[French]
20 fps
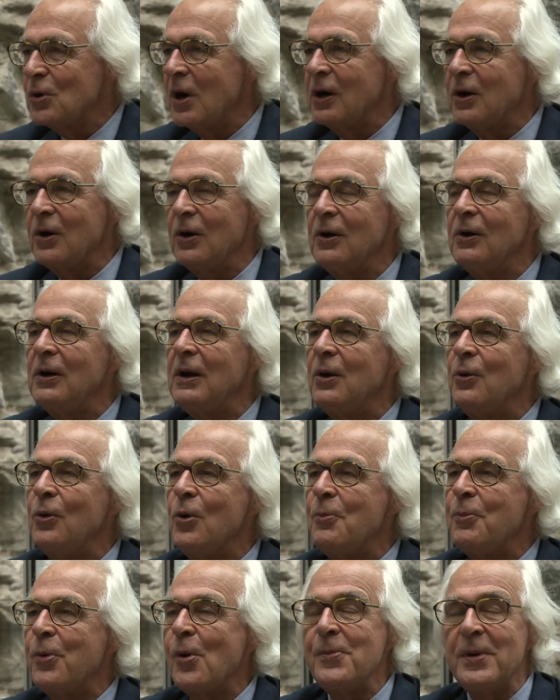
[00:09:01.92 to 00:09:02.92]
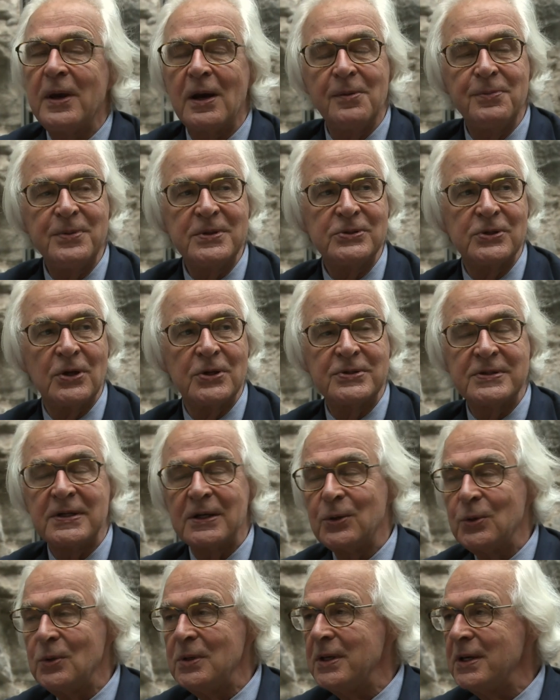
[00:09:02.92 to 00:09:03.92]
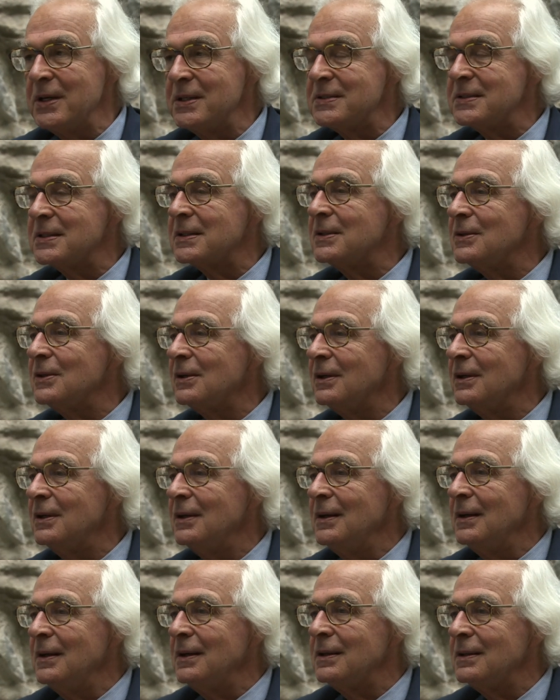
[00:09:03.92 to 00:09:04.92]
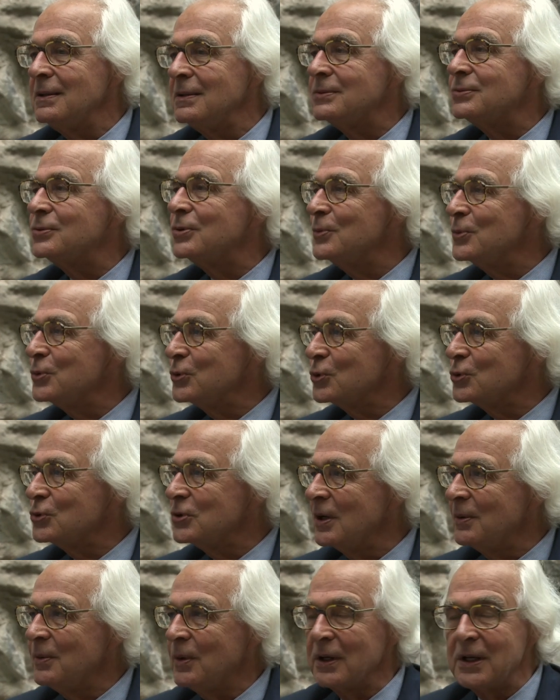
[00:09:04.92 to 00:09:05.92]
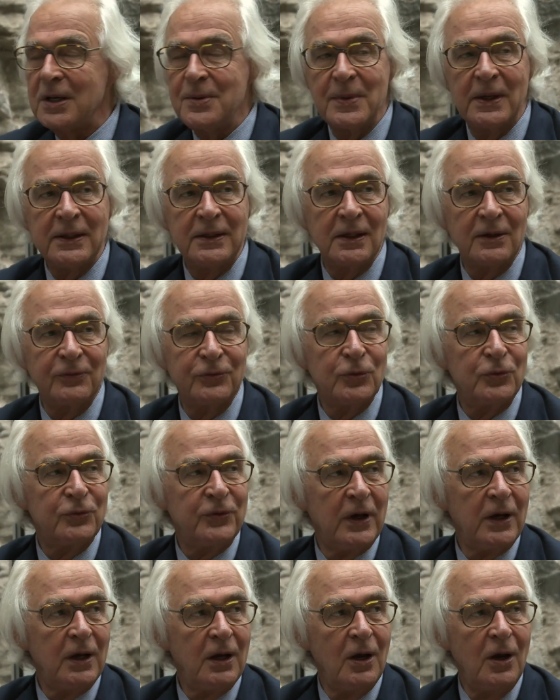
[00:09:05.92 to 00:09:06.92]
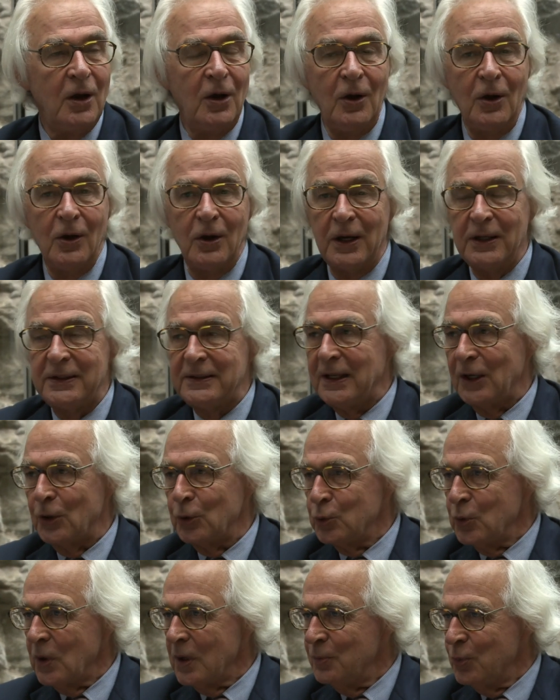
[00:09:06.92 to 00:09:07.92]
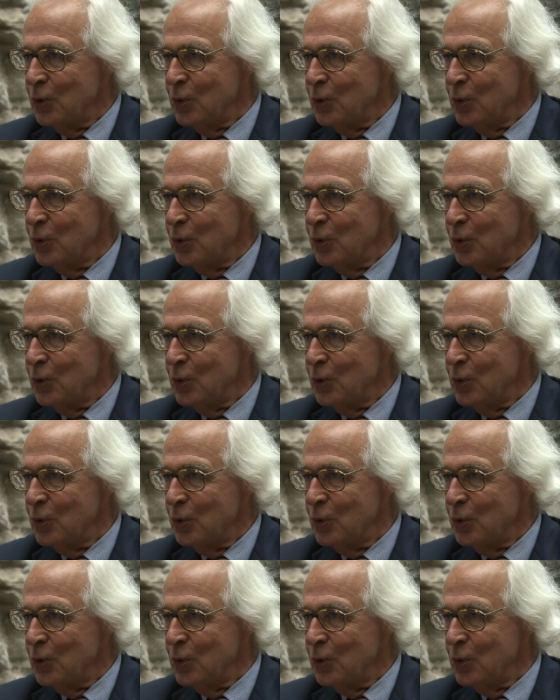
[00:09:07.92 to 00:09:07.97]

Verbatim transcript: crois que le, premier épisode singulier, c'est quand ce monsieur Charmant qui m'interviewait éternuait